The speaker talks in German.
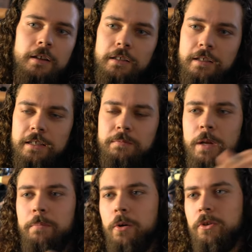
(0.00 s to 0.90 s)
Das heißt,
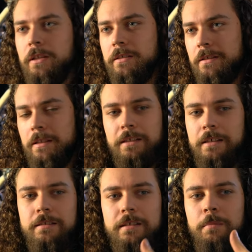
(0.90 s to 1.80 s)
man baut halt das
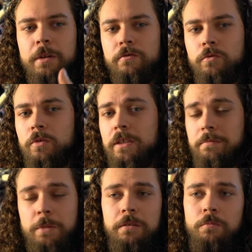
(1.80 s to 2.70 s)
ganze Thema so,
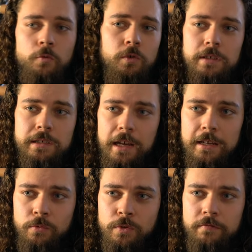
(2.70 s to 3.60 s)
dass man möglichst
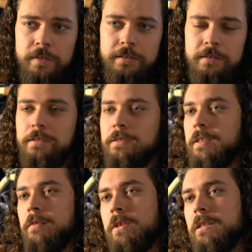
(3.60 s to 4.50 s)
leicht unterwegs ist, dass die
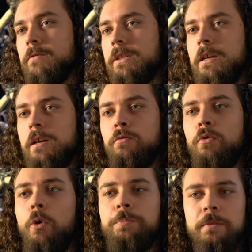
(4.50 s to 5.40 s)
Gewichtsverteilung
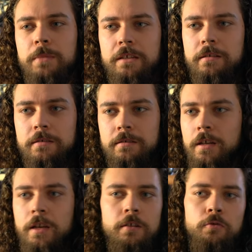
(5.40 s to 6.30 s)
optimiert ist,
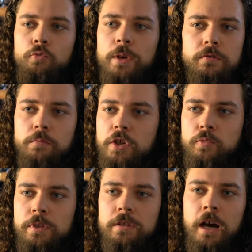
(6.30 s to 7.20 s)
über zum
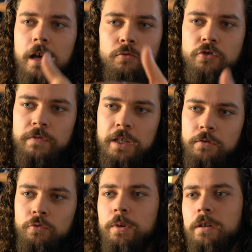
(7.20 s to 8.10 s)
Beispiel eine Aluschwinge,
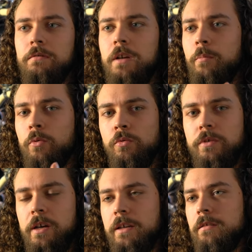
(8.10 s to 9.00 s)
über
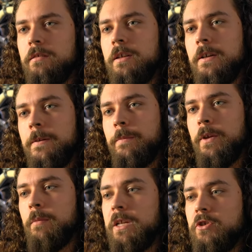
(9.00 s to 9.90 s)
Carbonteile.
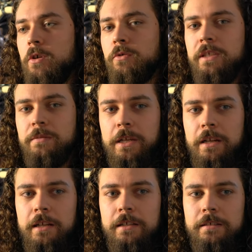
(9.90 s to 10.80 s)
Ne, man schaut, dass man
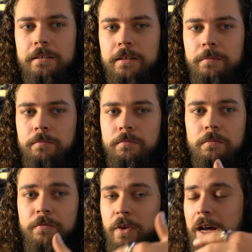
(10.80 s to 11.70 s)
halt ähm,
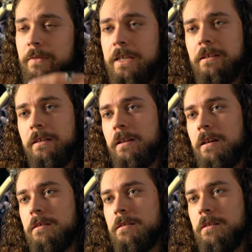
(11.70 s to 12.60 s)
Fahrwerke drin
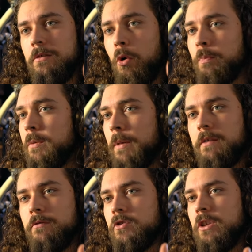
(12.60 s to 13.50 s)
hat, die optimal
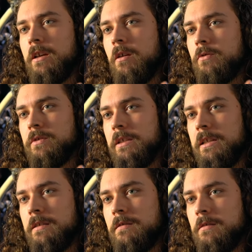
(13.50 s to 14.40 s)
für die Strecke
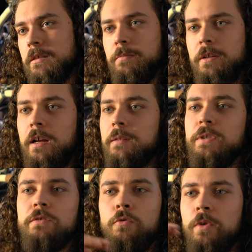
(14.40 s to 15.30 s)
ausgelegt sind, dass man halt ein
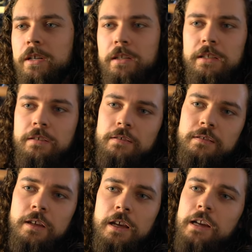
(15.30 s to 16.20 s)
bisschen höher gelegt
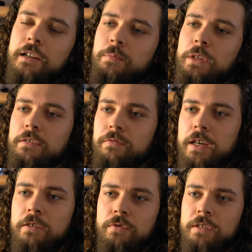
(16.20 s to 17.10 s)
ist, dass man das
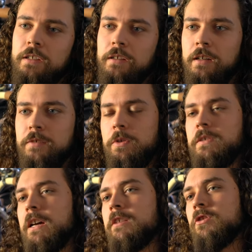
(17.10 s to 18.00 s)
feinjustieren kann, dass man das
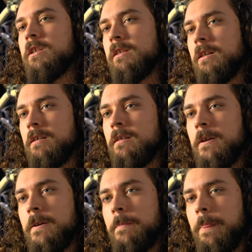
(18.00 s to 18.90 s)
einstellen kann.
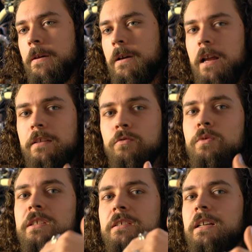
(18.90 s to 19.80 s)
Ne, alles so
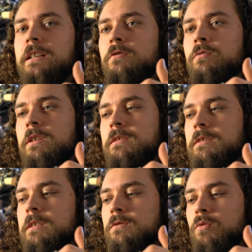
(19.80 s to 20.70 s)
in diese Richtung, dass
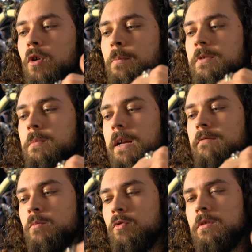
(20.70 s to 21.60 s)
es halt so optimal
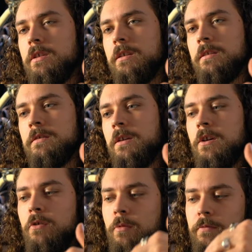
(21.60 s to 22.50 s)
wie möglich ist,
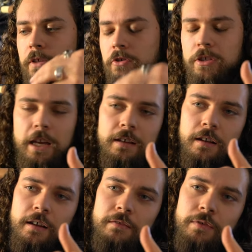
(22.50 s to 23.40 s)
um auf der
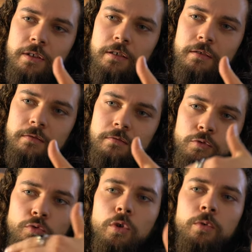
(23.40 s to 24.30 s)
Strecke einfach eine
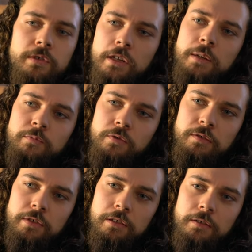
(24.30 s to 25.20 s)
gute Rundenzeit
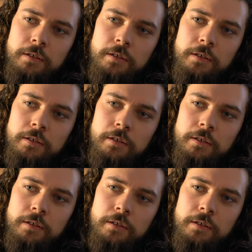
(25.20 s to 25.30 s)
abzuliefern.